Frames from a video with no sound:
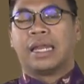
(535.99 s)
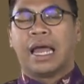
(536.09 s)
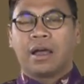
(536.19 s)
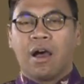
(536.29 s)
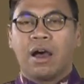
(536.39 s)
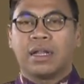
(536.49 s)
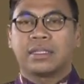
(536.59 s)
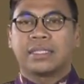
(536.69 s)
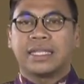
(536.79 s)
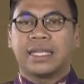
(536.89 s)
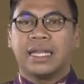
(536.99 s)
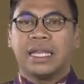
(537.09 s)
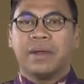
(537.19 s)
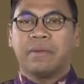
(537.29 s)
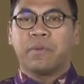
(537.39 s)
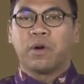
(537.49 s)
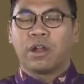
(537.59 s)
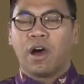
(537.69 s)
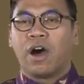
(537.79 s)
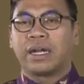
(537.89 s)
แล้วก็แต่เจดีวัดโพ
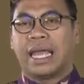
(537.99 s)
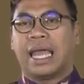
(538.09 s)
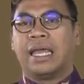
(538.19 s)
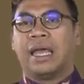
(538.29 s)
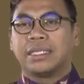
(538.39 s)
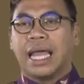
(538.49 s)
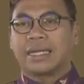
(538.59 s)
ทองเนี่ยจา